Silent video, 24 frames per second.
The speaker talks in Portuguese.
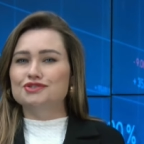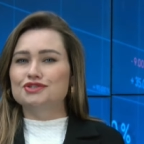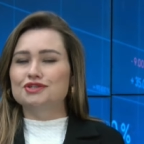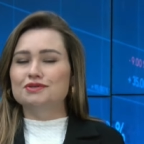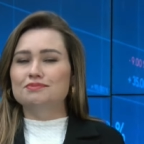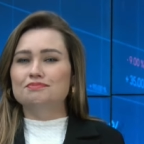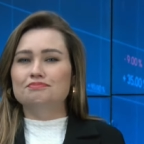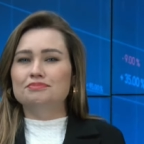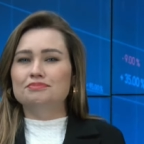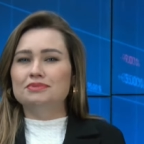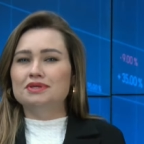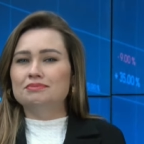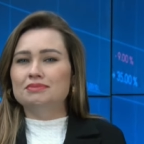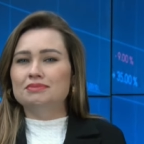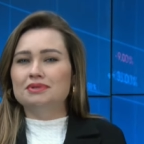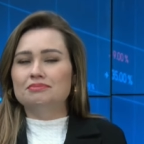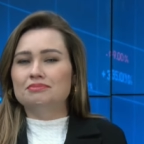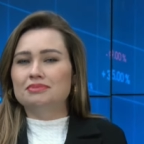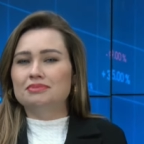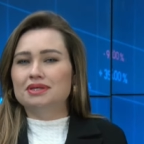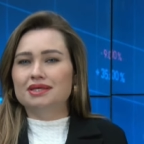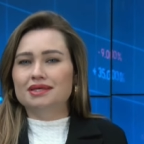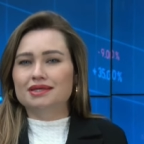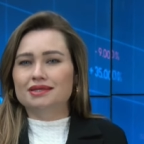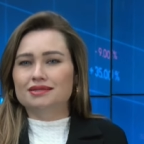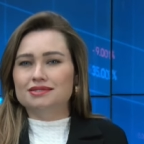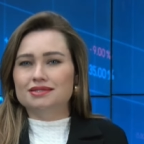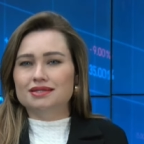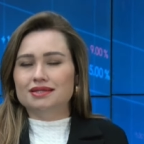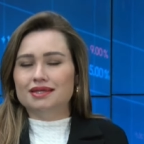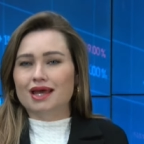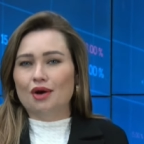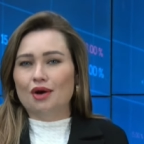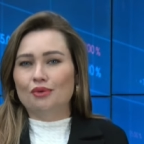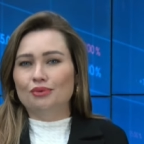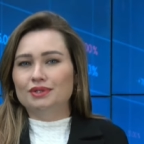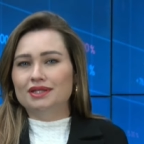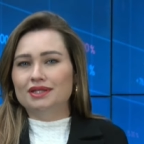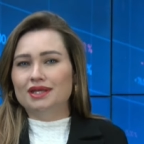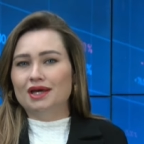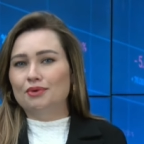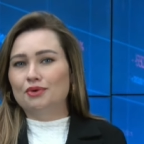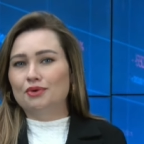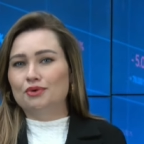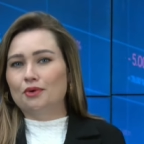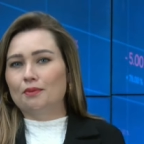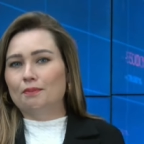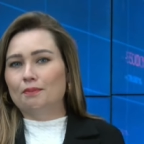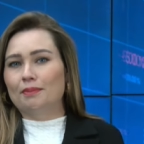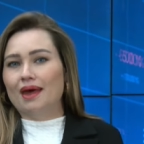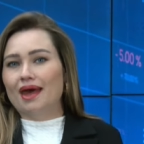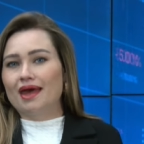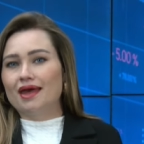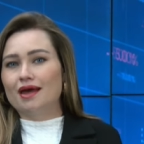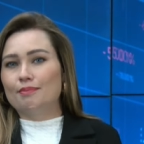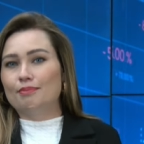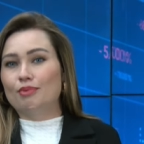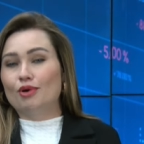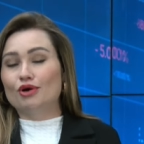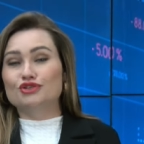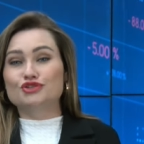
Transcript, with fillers: Este mimimi de que a União Europeia